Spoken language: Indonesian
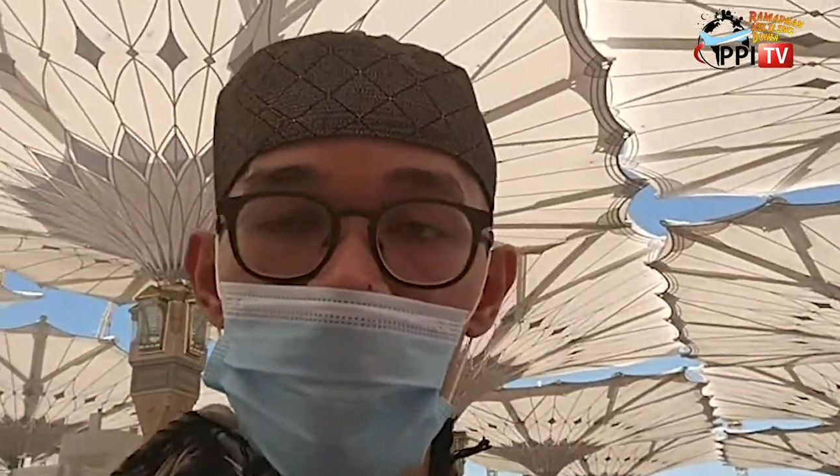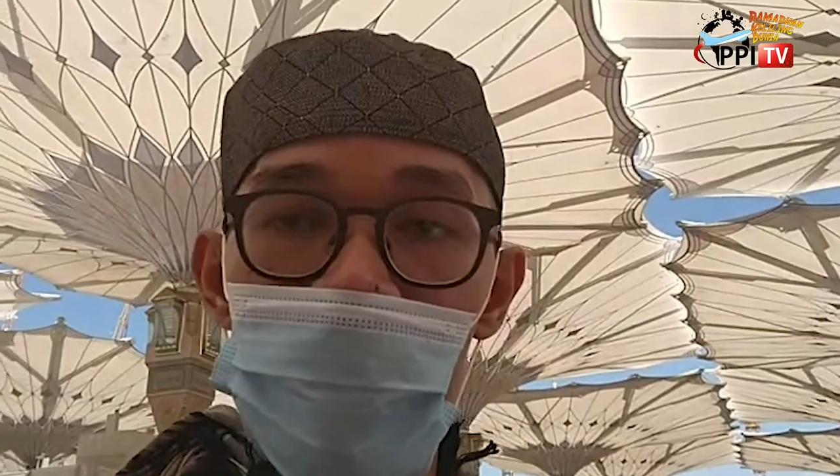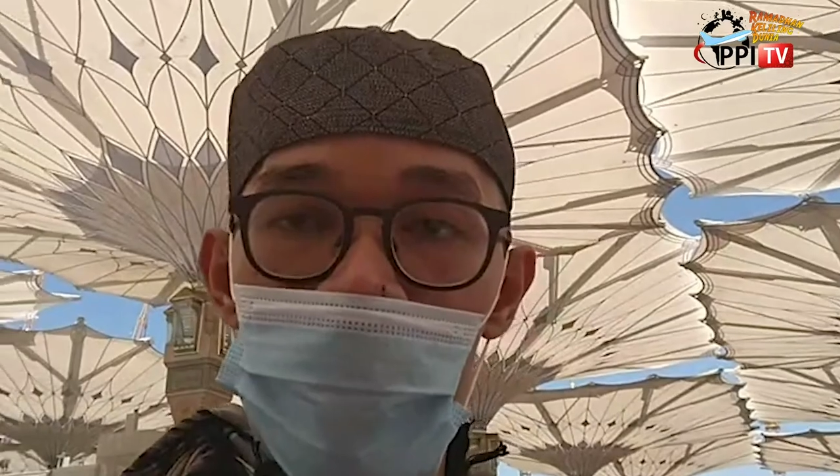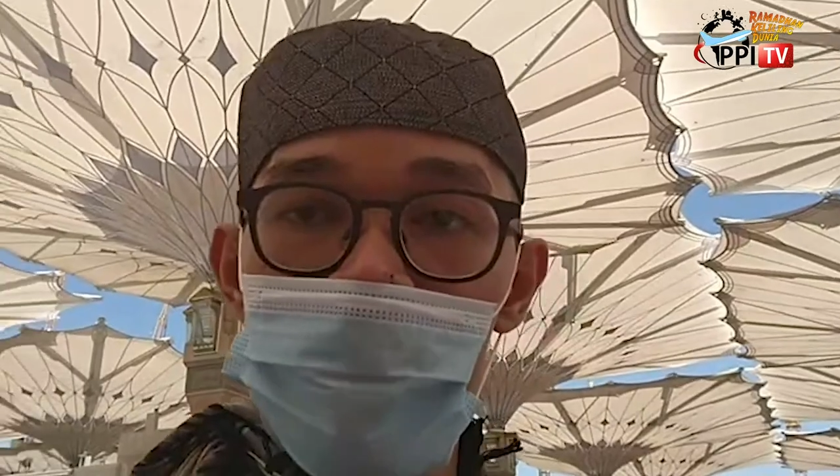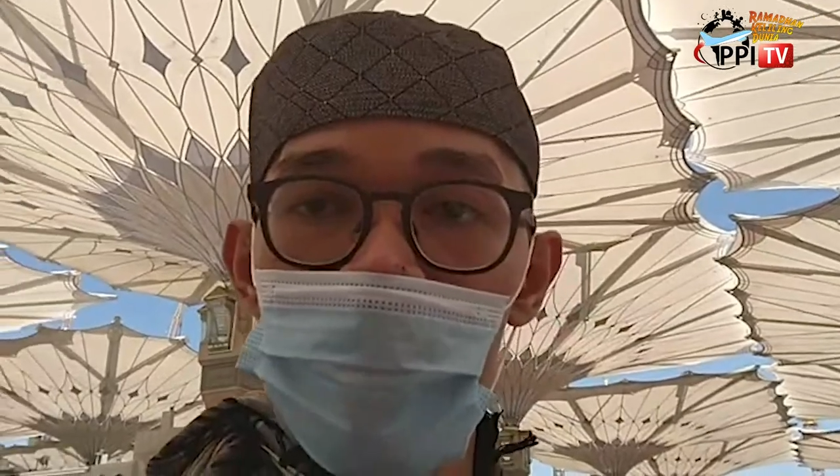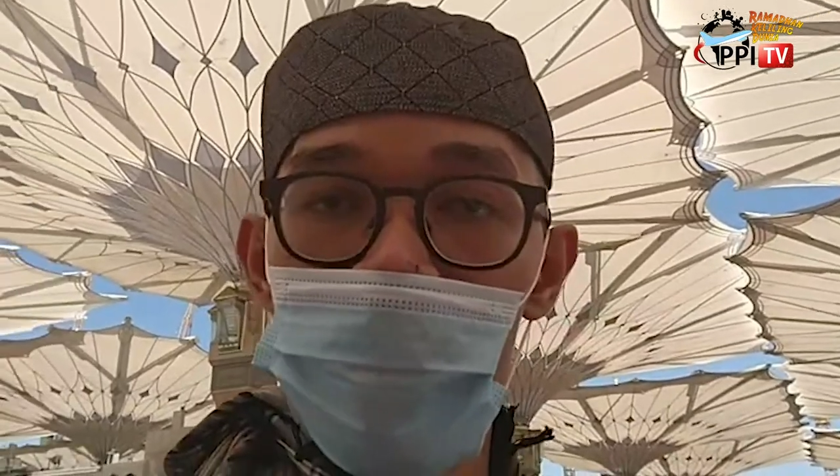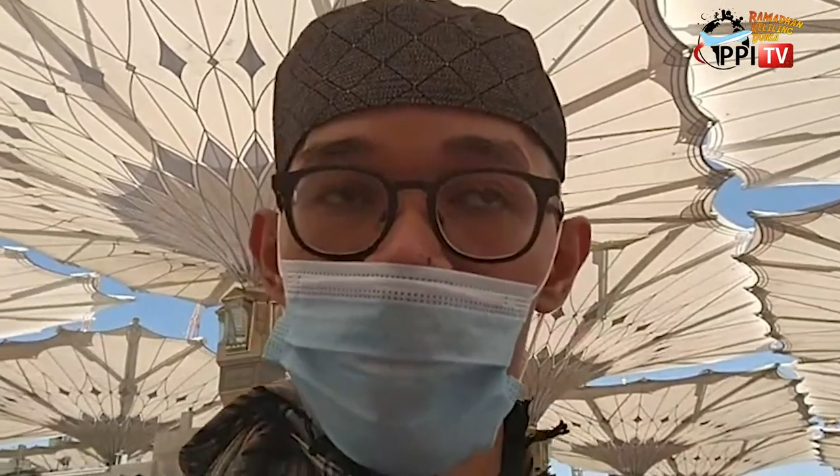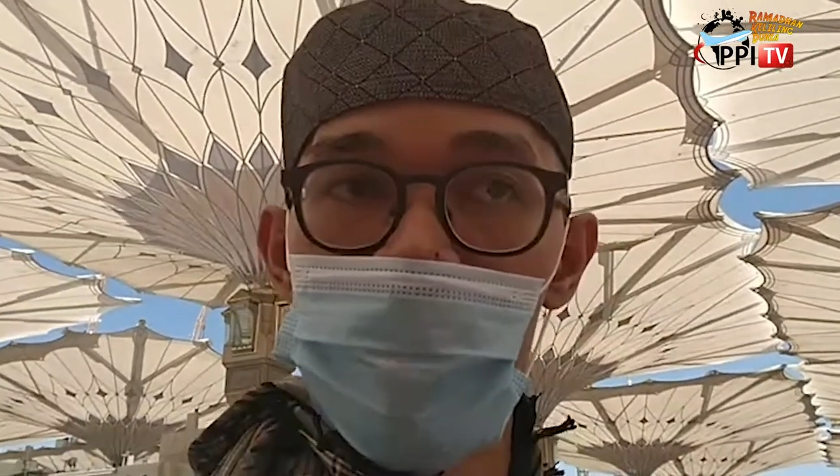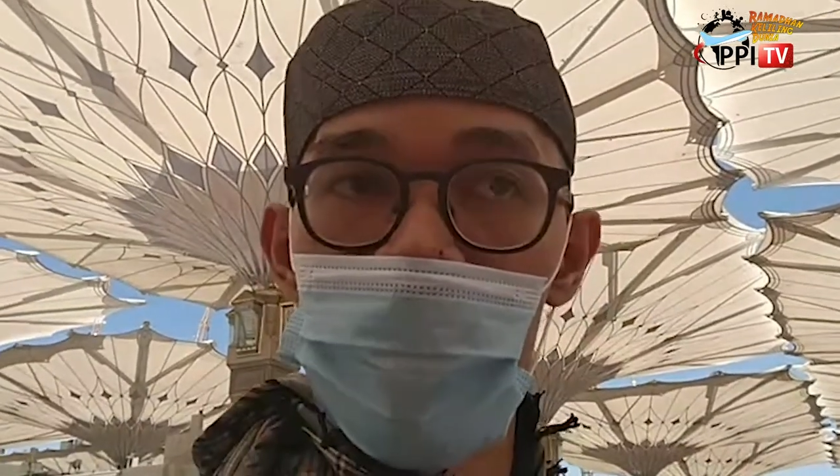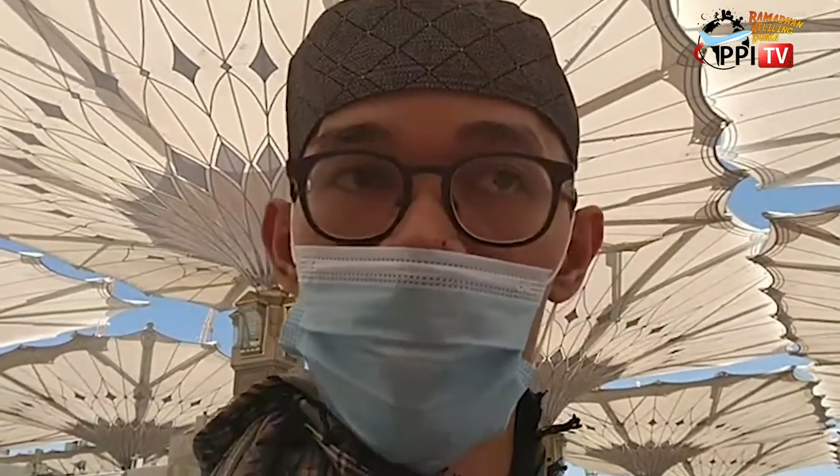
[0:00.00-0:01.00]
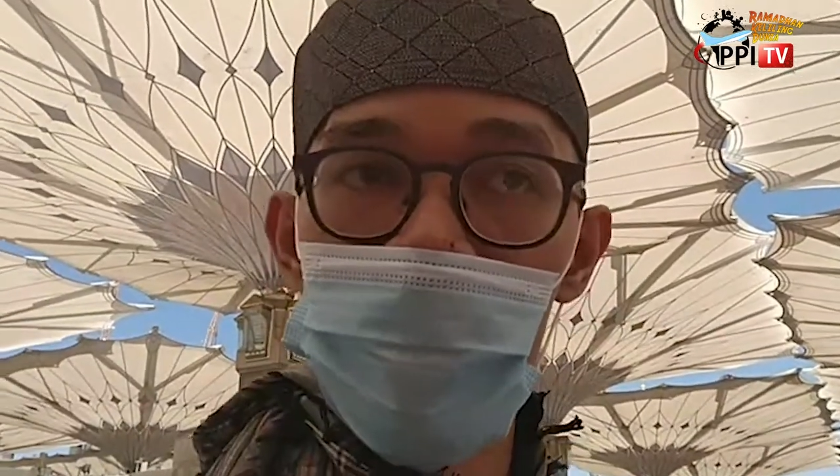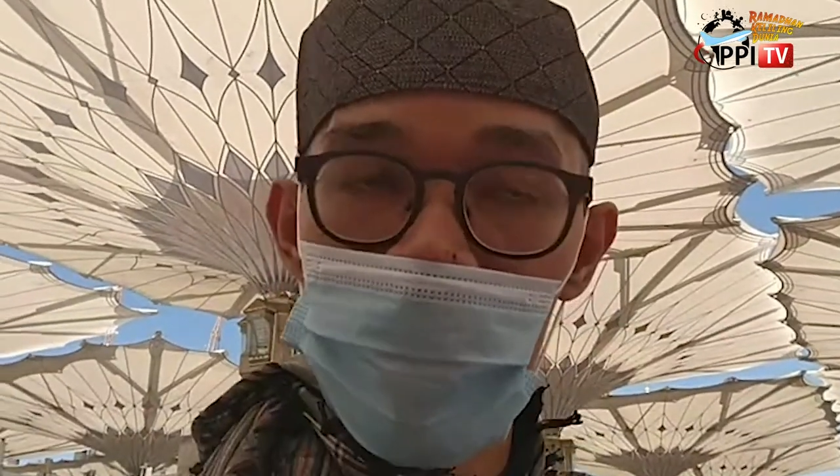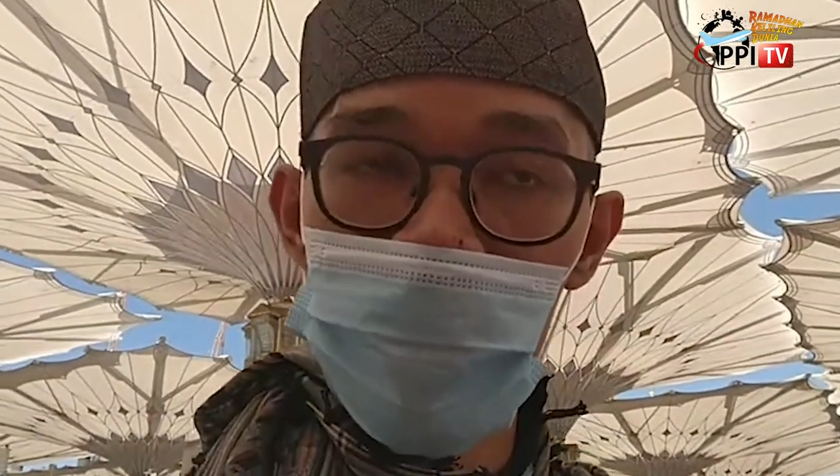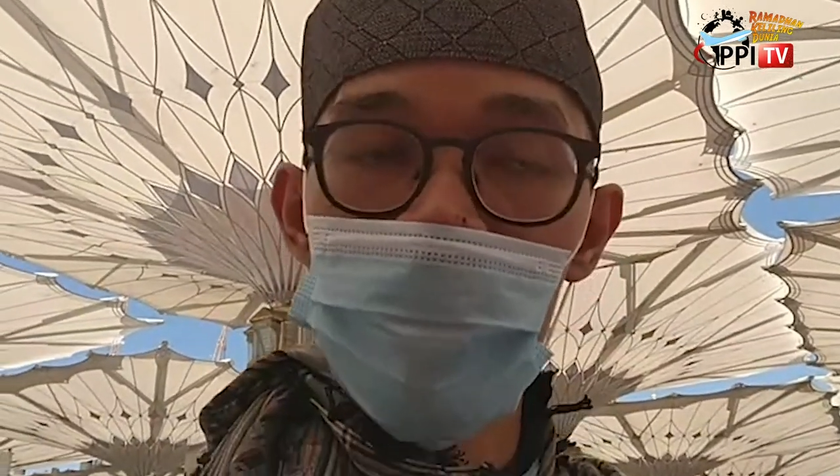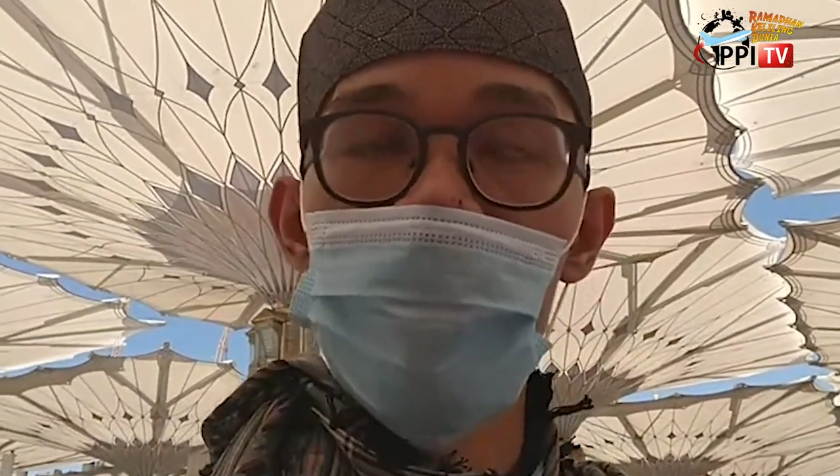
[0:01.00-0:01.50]
dalam situasi
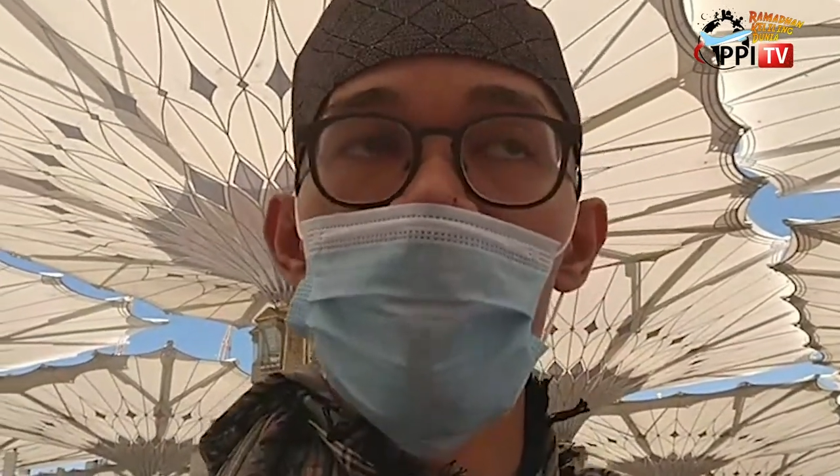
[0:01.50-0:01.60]
pandemi